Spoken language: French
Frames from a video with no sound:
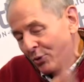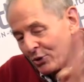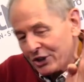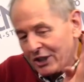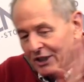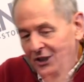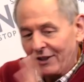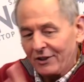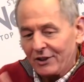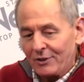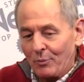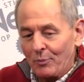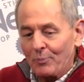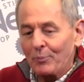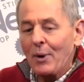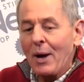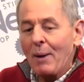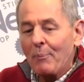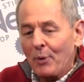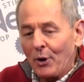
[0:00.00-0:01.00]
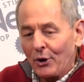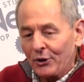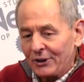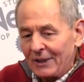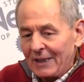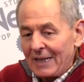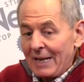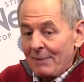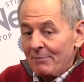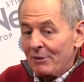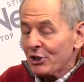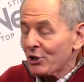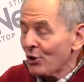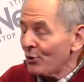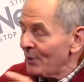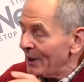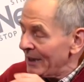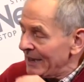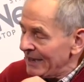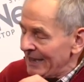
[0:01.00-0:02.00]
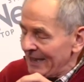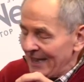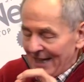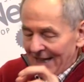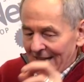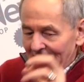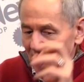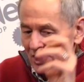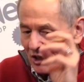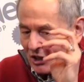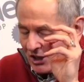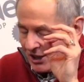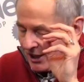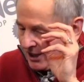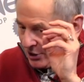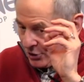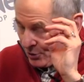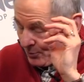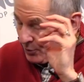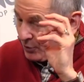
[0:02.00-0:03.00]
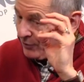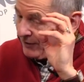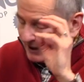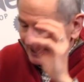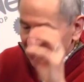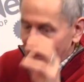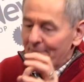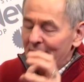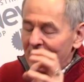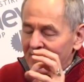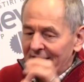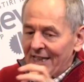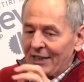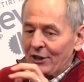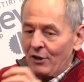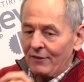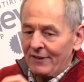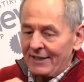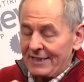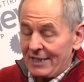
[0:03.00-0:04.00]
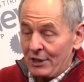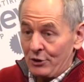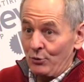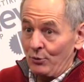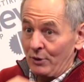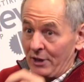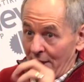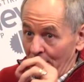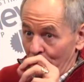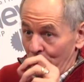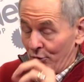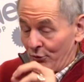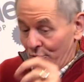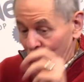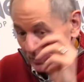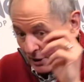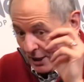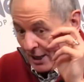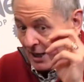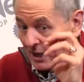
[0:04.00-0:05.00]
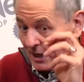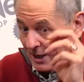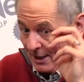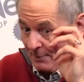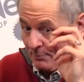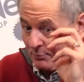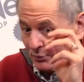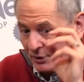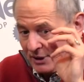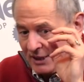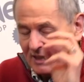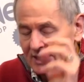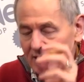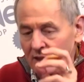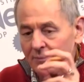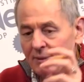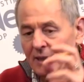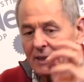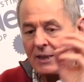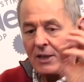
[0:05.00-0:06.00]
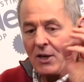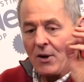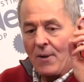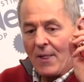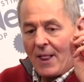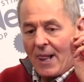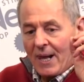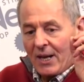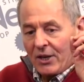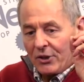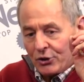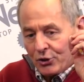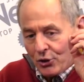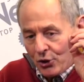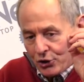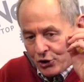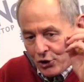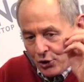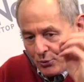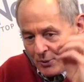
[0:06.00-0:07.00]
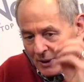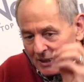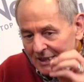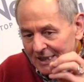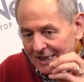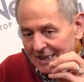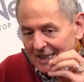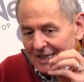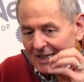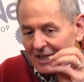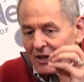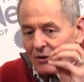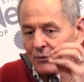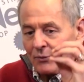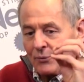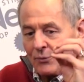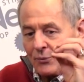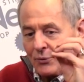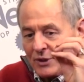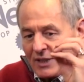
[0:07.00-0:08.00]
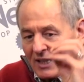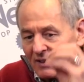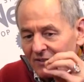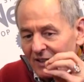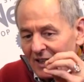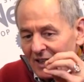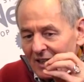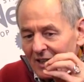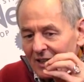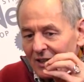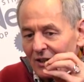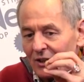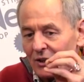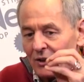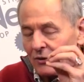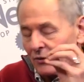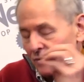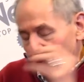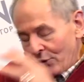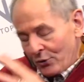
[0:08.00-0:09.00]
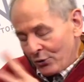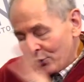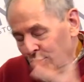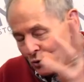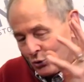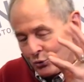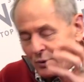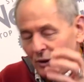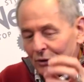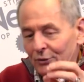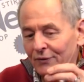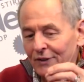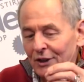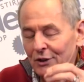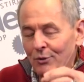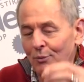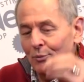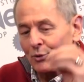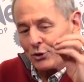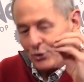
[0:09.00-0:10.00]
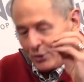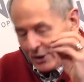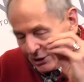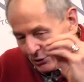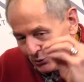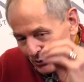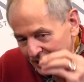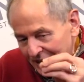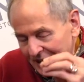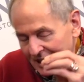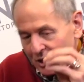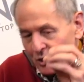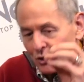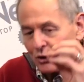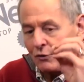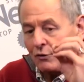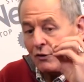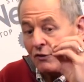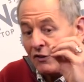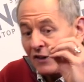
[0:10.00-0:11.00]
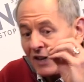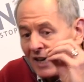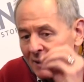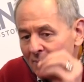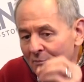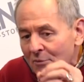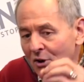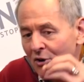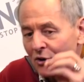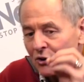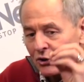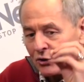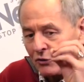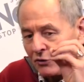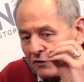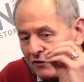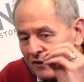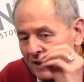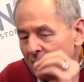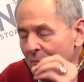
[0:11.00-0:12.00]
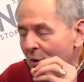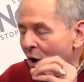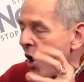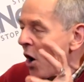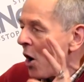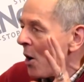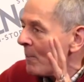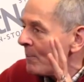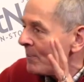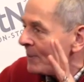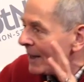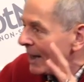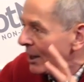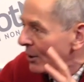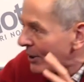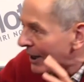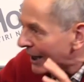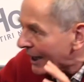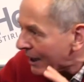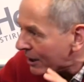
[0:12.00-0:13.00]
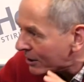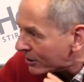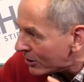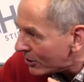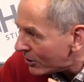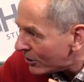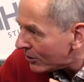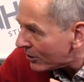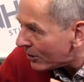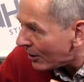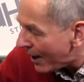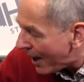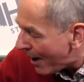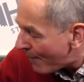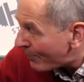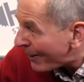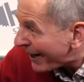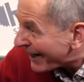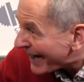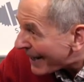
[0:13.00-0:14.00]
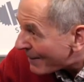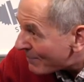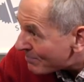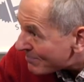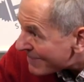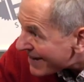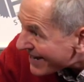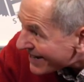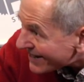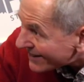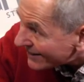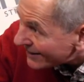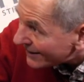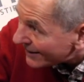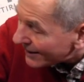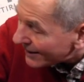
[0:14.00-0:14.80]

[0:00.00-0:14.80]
Bon, peu importe. Mais je lui ai dit et je me souviens très bien de cette conversation qui remonte donc à plus de dix ans maintenant, je, je, lui ai dit, vous savez, on se tutoie de toute façon. Moi, je lui dis, tu sais, je veux vraiment, je veux vraiment emmener le lecteur par la main